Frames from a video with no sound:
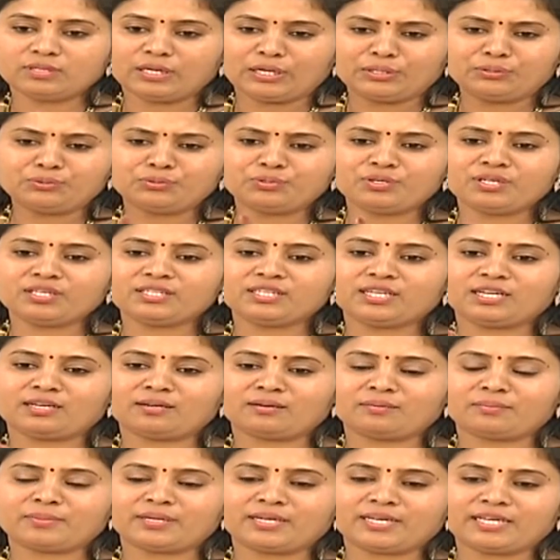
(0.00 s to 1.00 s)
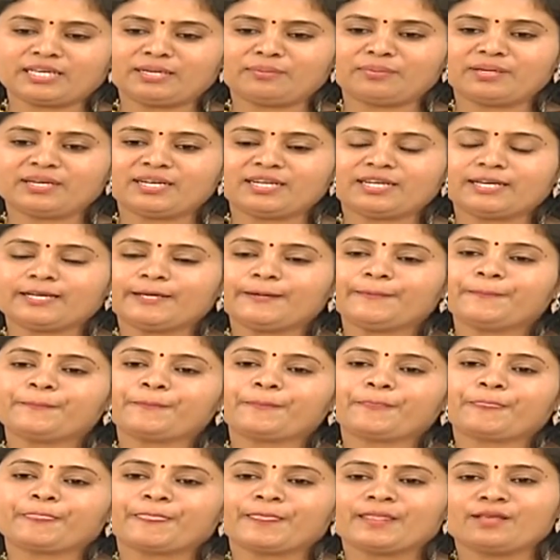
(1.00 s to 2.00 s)
అనుకునేదాన్ని అనమాట ఏమనంటే
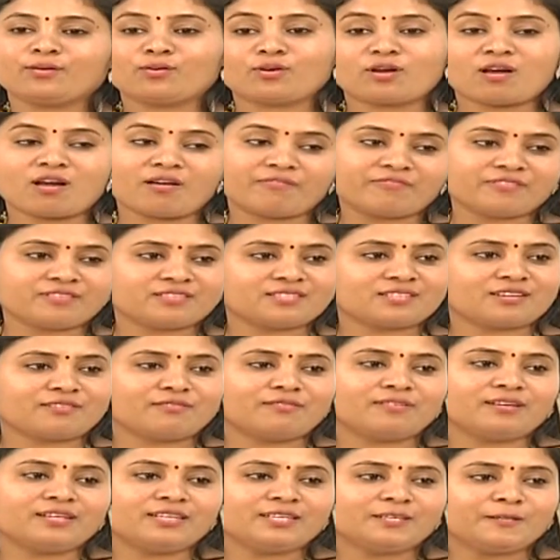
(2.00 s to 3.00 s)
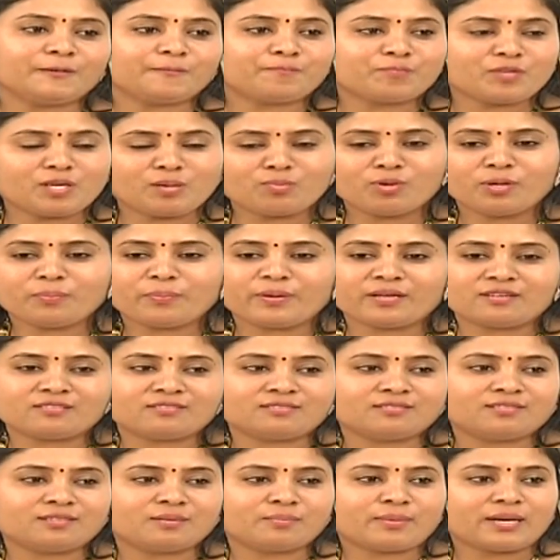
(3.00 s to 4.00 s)
ఒక ఆఫీసర్ అవ్వాలి ఏమో
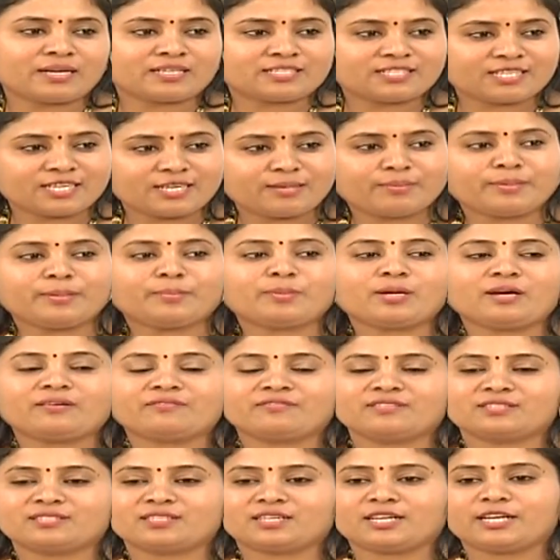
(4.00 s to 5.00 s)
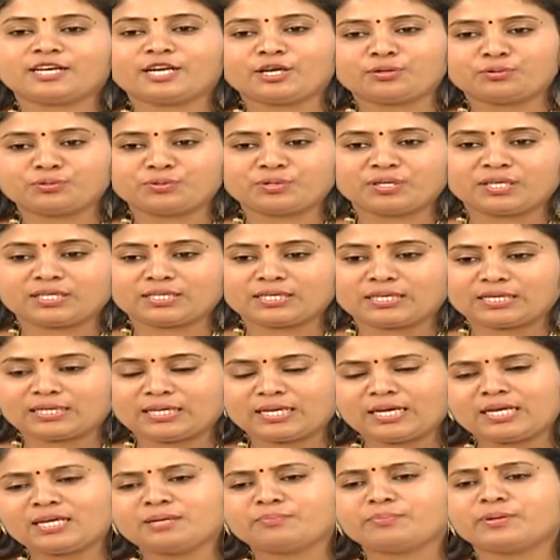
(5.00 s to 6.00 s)
పరిస్థితులు మార్చగలమేమో ఆఫీసరే అని అనుకునేదాన్ని
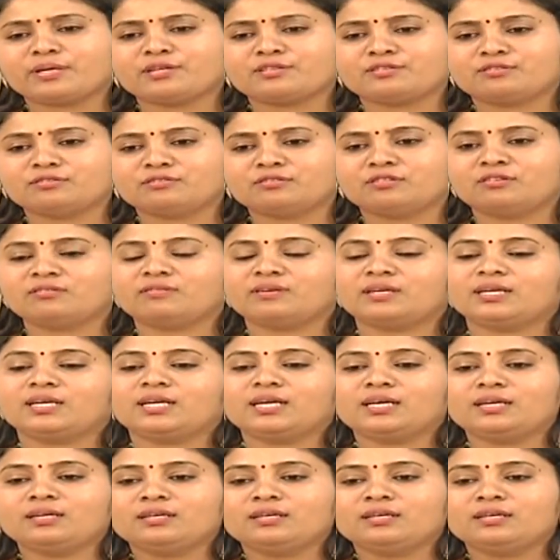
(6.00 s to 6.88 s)
కానీ పరిస్థితుల వల్ల